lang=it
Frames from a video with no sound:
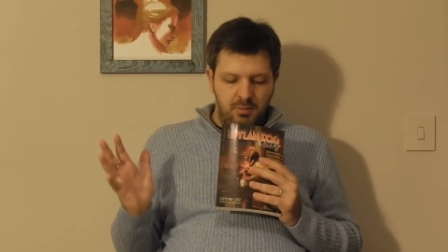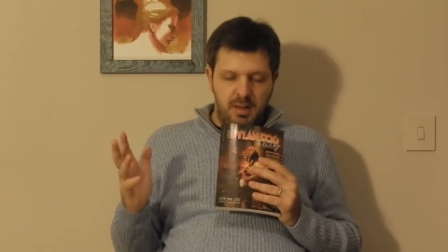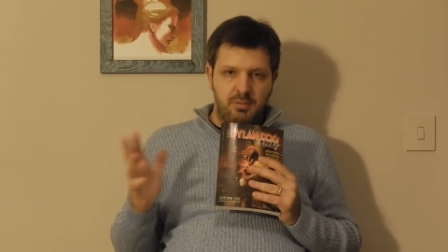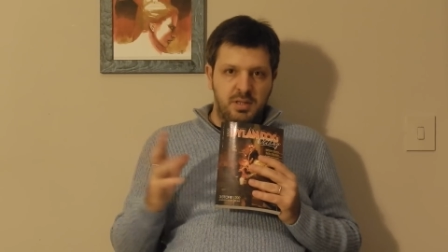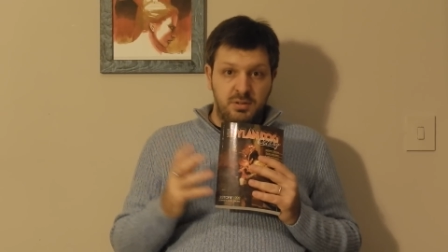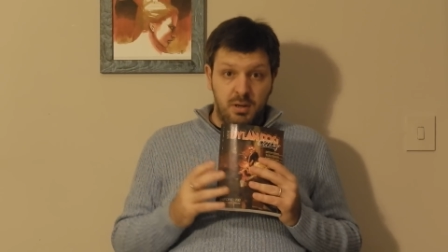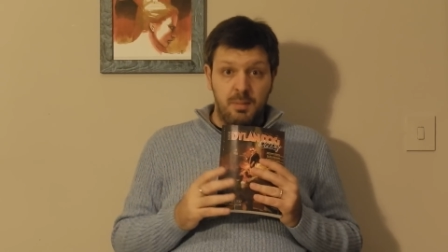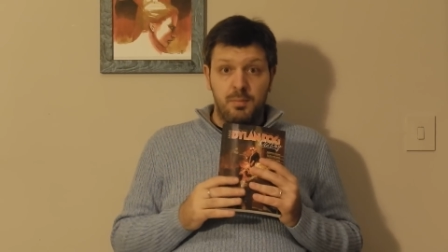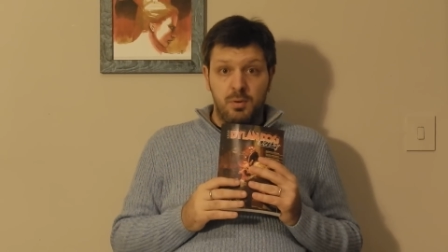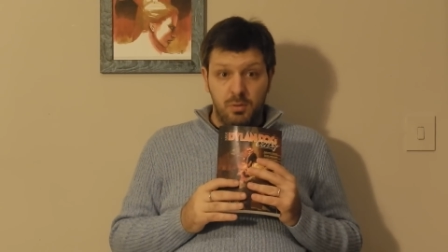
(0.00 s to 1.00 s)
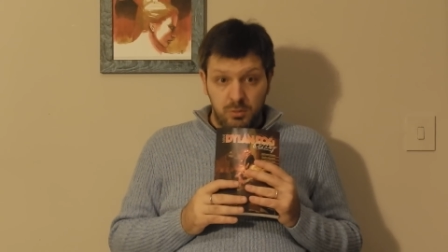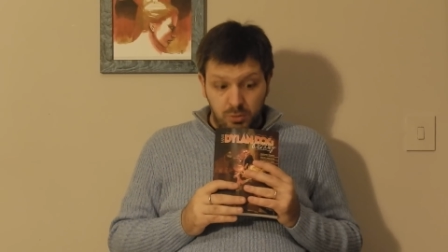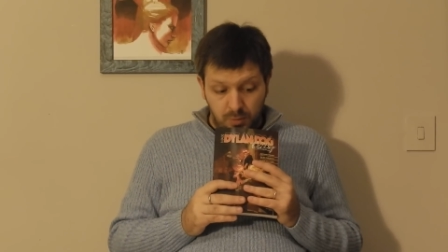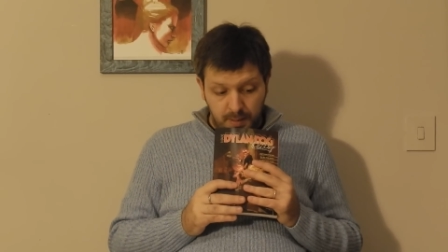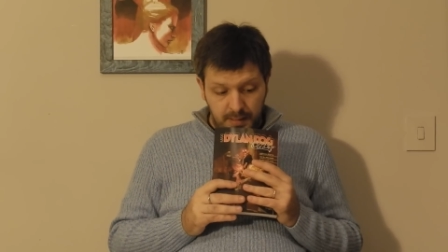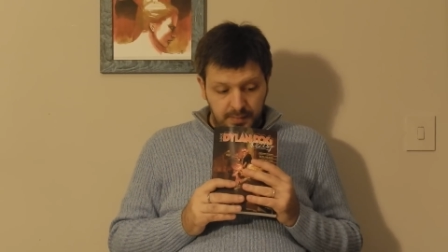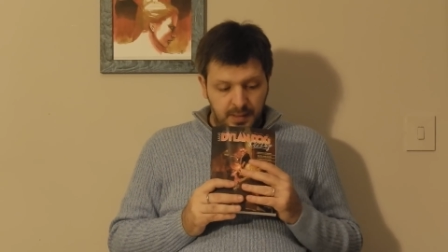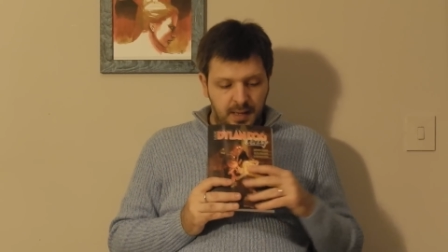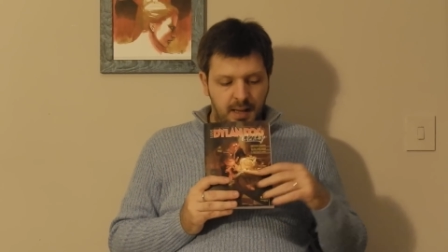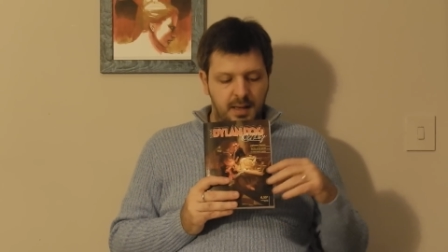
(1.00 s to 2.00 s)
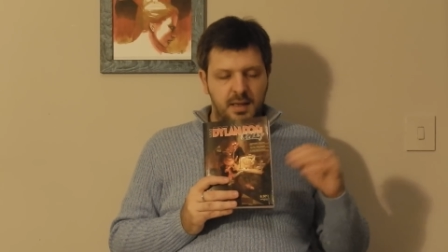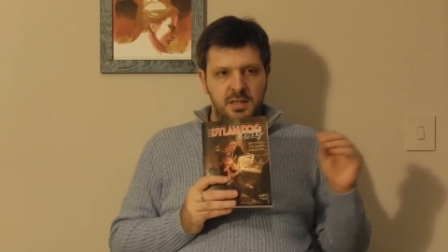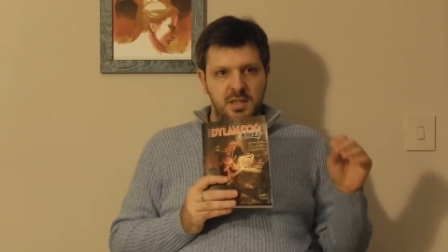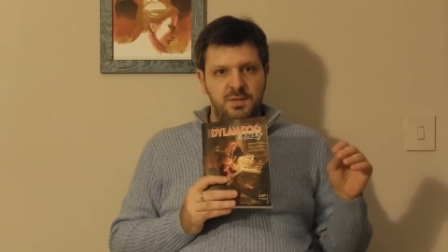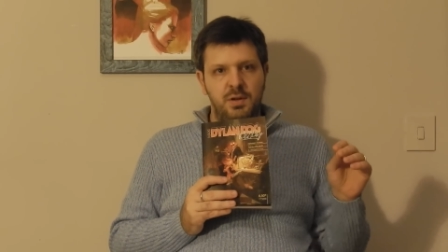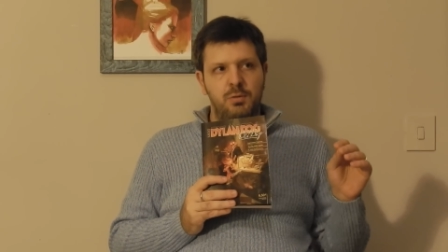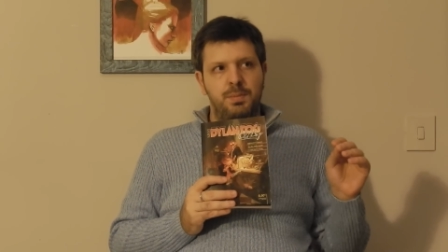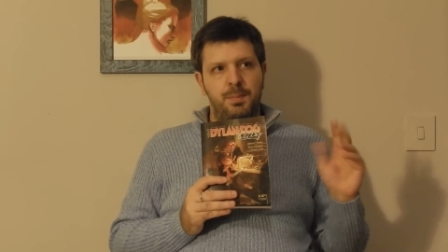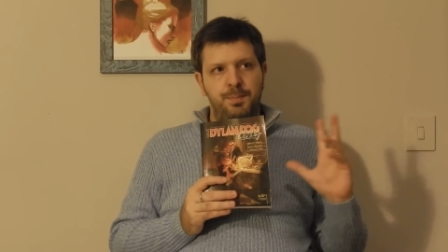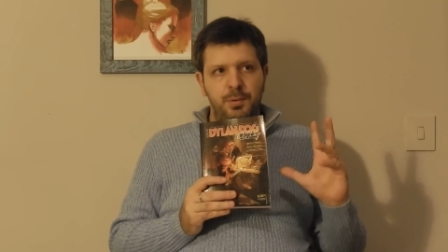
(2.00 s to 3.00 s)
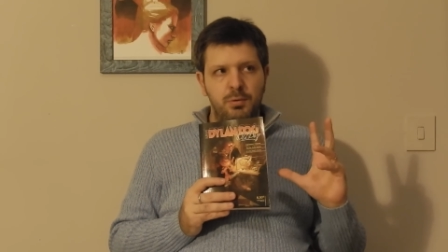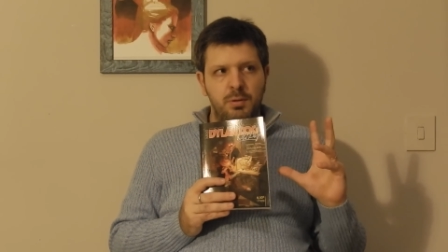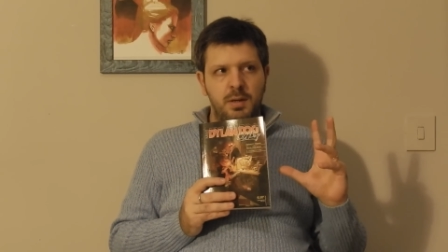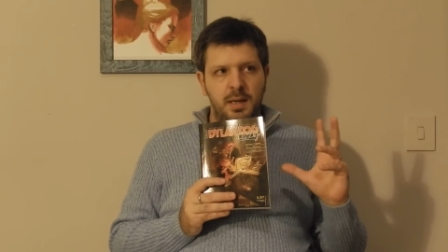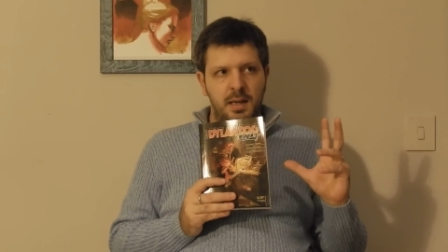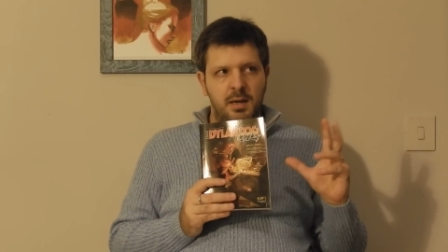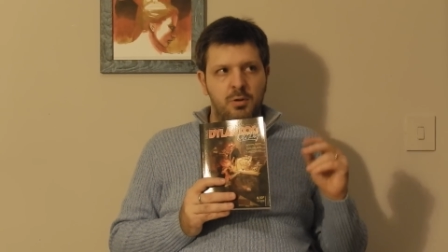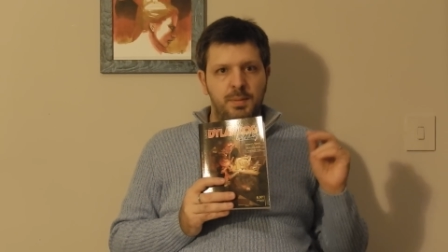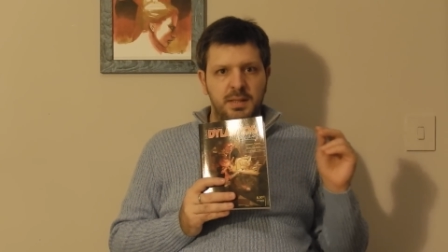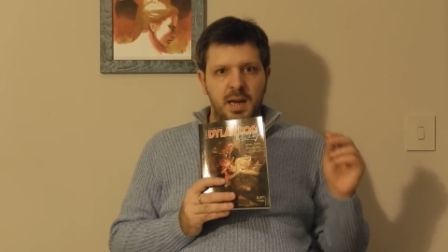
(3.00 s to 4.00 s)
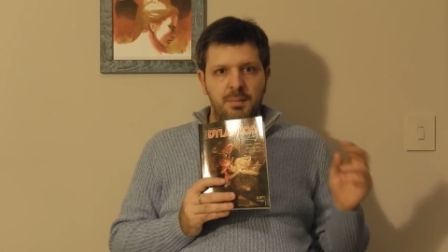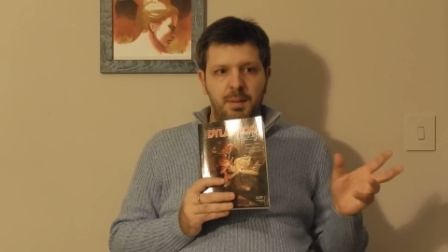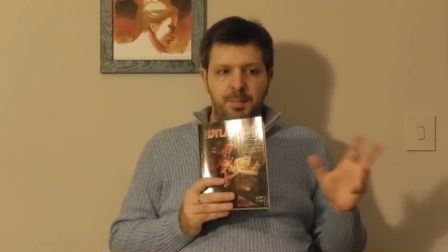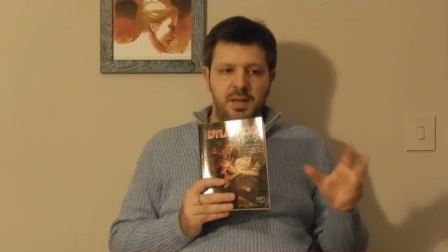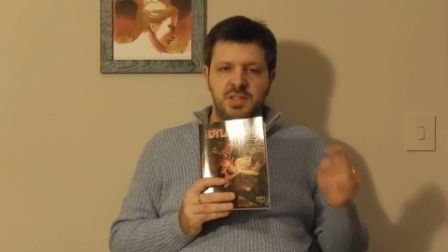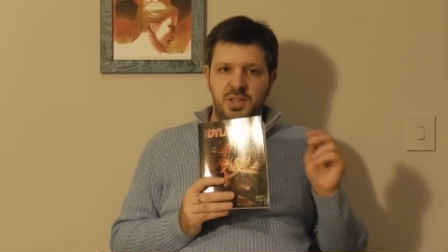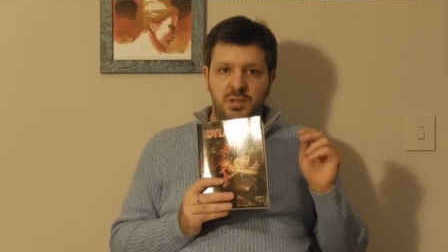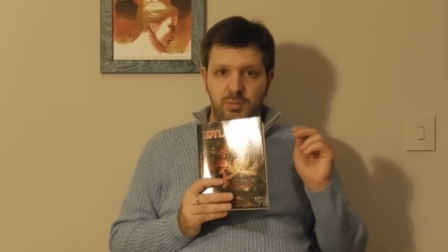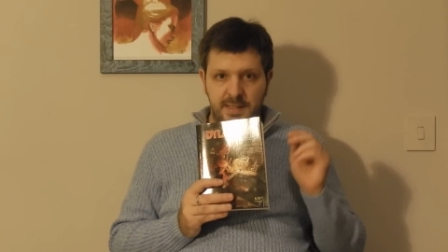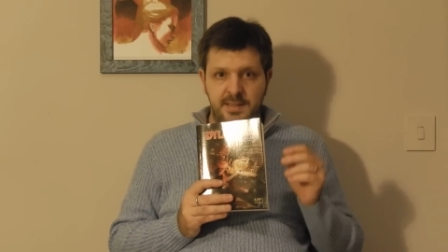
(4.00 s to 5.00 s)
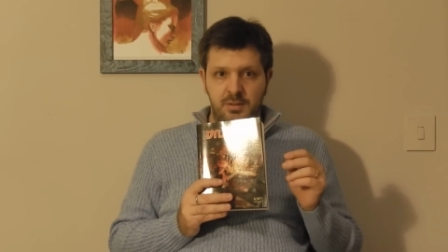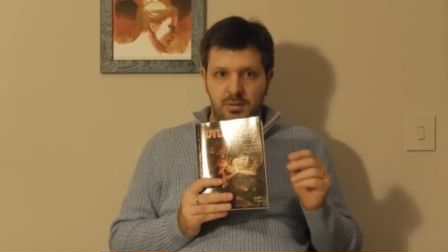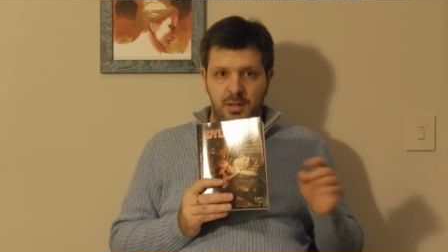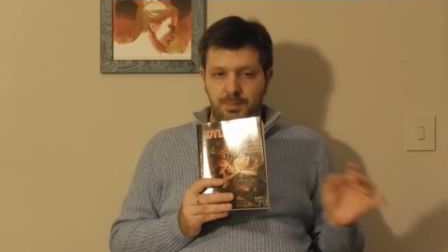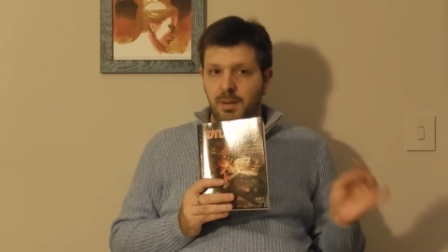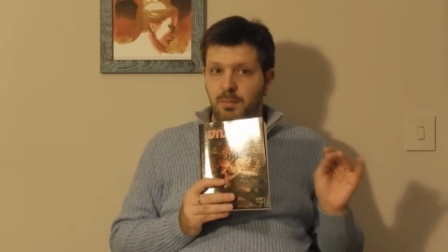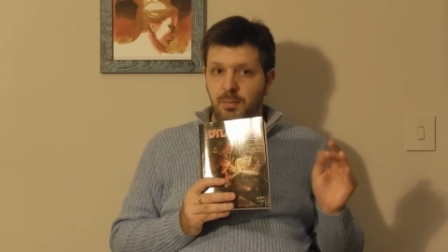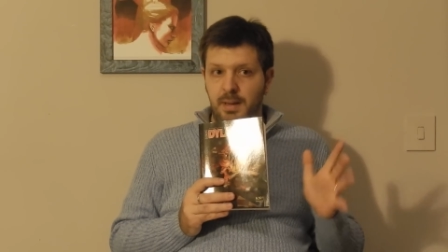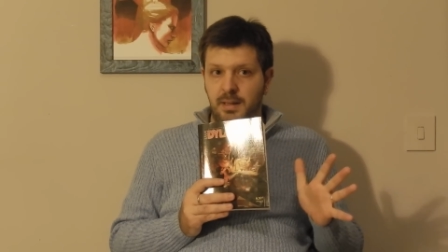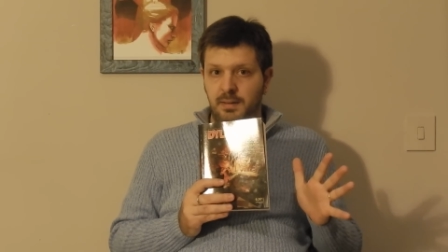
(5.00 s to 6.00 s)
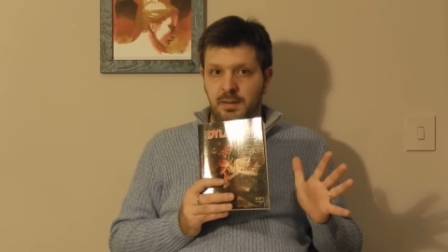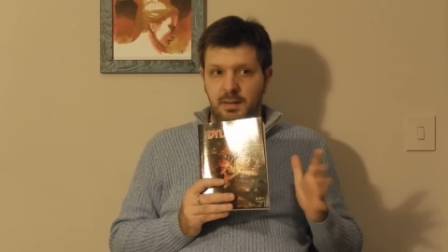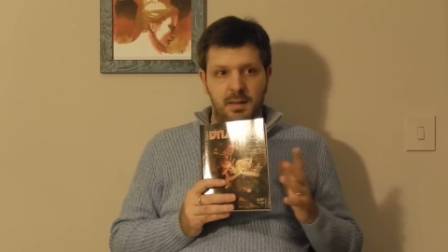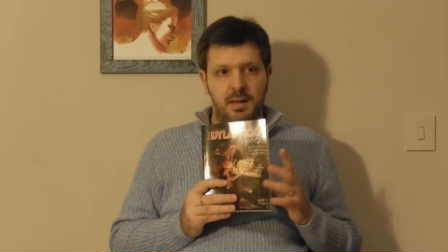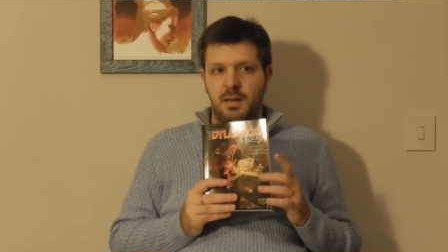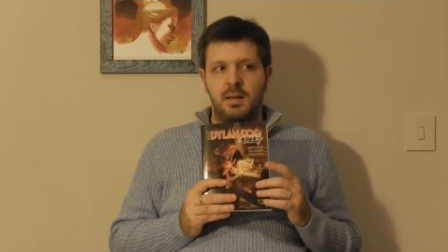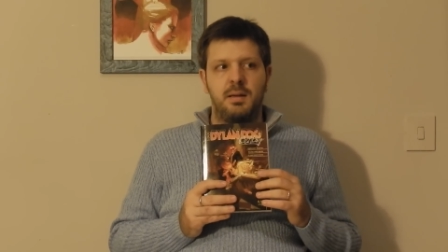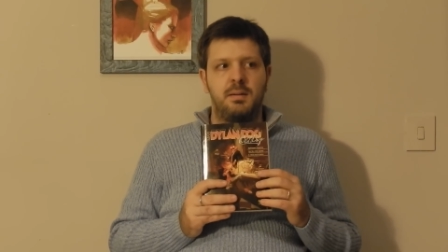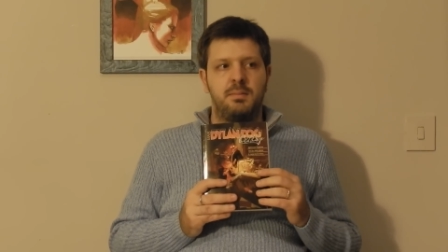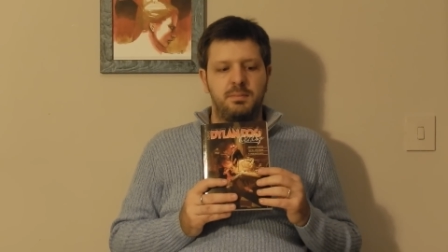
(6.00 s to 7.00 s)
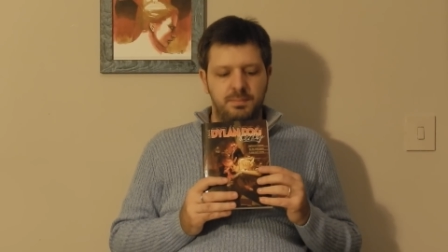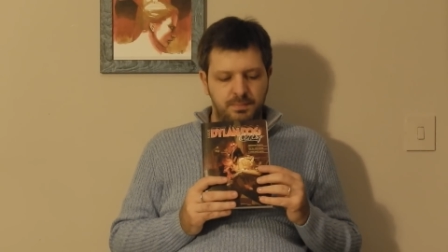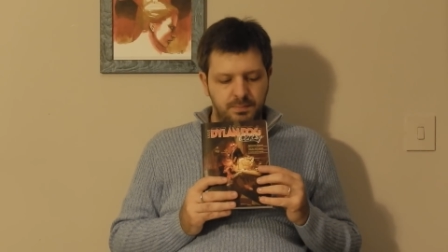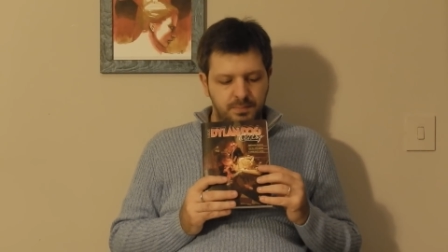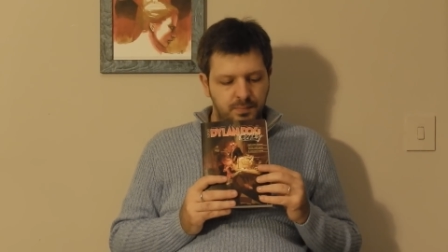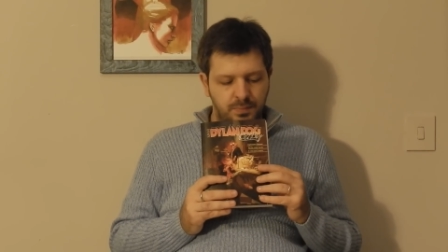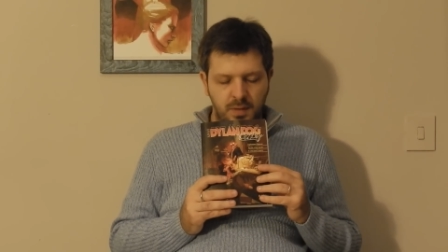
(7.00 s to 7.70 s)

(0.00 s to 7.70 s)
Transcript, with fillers: è una storia molto romantica che si sviluppa più che come trama per situazioni, per momenti. Ehm,